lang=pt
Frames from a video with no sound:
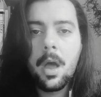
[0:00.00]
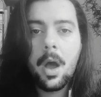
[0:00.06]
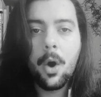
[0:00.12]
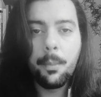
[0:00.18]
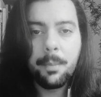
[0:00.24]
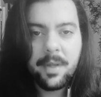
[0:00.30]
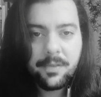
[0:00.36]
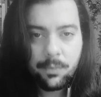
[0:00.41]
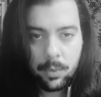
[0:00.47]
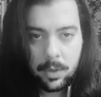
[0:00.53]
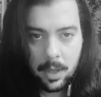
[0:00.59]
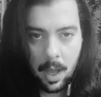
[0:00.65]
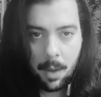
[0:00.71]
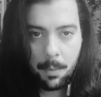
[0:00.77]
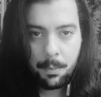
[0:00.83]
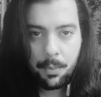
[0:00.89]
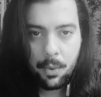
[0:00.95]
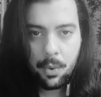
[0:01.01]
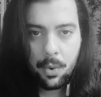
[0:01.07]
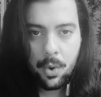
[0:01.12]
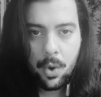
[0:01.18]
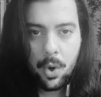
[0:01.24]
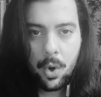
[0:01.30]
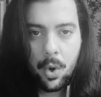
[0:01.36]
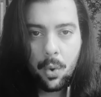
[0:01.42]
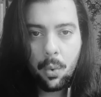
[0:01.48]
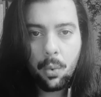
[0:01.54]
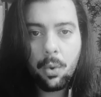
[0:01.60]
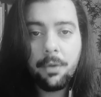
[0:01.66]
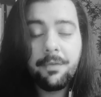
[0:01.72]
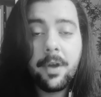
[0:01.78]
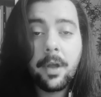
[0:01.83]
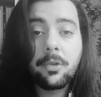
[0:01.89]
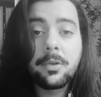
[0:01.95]
Ao mesmo tempo, o
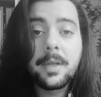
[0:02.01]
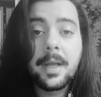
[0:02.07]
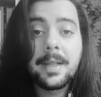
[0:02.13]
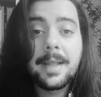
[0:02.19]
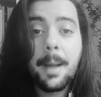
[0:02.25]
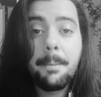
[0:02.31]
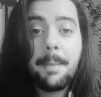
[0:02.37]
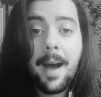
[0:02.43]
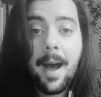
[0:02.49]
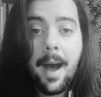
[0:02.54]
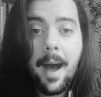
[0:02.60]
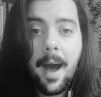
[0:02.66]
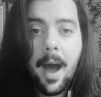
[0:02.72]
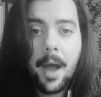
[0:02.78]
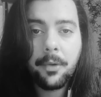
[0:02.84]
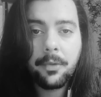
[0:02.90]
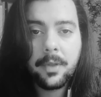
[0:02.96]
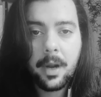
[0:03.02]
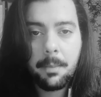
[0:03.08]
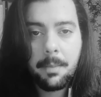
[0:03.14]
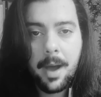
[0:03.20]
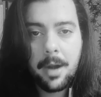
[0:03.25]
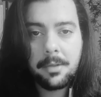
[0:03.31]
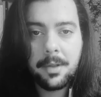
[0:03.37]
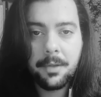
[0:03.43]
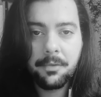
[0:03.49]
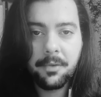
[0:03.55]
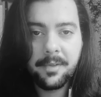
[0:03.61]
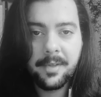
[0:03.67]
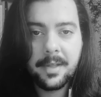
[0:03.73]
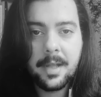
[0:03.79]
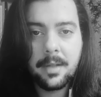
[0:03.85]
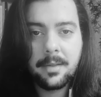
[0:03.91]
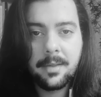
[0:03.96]
governo tenta barrar o trabalho da
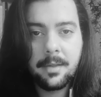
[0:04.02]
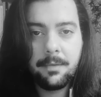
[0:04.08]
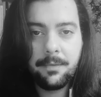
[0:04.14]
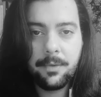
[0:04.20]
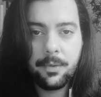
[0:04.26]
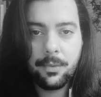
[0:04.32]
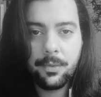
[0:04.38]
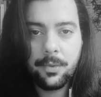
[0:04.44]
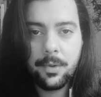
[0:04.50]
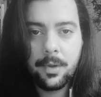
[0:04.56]
sociedade civil